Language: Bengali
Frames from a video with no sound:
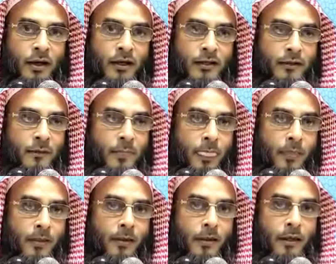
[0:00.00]
আর
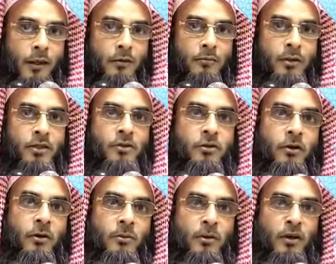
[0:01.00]
এর বেশি
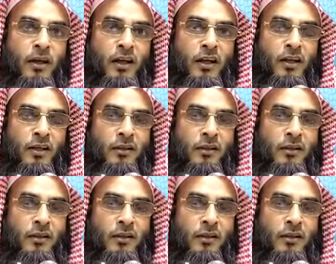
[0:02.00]
হবে না